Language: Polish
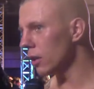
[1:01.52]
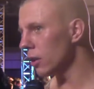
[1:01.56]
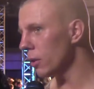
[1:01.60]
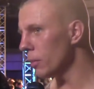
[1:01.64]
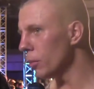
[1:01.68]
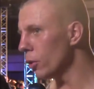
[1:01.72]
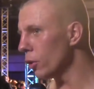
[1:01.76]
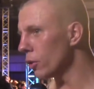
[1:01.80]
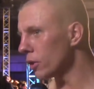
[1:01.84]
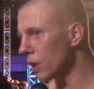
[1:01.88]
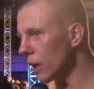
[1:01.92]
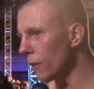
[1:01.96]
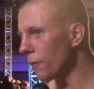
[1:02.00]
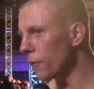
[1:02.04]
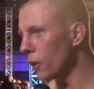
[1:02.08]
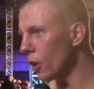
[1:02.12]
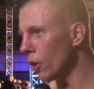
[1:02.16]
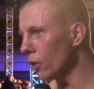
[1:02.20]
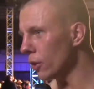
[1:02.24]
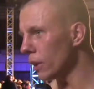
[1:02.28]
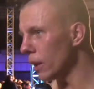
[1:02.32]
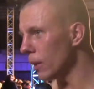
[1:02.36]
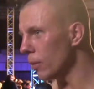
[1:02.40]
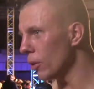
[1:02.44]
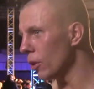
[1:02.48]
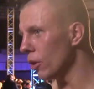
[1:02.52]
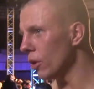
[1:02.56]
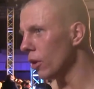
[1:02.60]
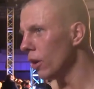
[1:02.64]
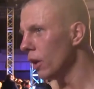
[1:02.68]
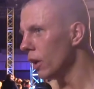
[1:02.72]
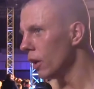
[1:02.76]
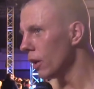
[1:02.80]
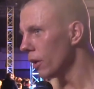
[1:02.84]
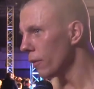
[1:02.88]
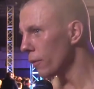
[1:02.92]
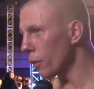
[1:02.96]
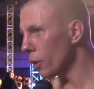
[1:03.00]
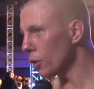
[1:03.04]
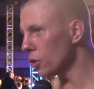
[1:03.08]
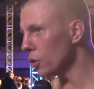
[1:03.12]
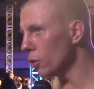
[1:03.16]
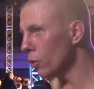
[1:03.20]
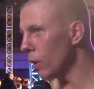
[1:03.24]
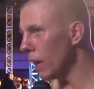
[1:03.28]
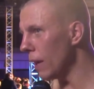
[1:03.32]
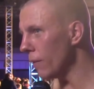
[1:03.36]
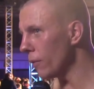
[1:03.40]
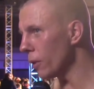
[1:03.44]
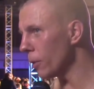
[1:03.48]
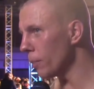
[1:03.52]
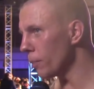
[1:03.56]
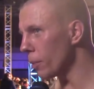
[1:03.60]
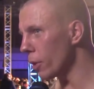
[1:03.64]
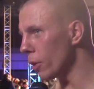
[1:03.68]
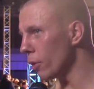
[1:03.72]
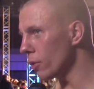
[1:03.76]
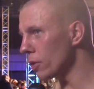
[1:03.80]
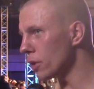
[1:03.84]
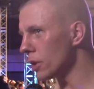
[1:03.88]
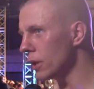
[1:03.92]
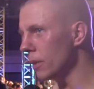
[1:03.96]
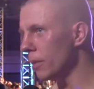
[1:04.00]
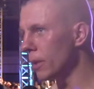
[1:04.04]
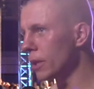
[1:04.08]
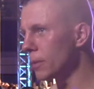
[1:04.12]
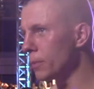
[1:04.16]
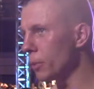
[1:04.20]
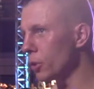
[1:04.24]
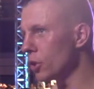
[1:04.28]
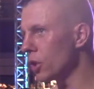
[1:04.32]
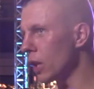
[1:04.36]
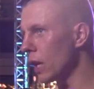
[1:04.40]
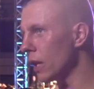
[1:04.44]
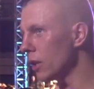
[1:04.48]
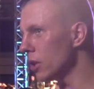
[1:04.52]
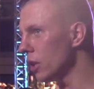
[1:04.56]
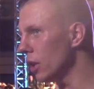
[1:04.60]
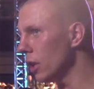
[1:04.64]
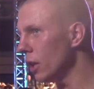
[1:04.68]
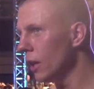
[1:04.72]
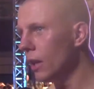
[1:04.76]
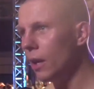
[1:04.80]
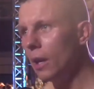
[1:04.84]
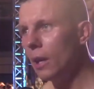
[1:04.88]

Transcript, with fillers: to było trafione, bo wchodził lewy, prosty, bezpośredni,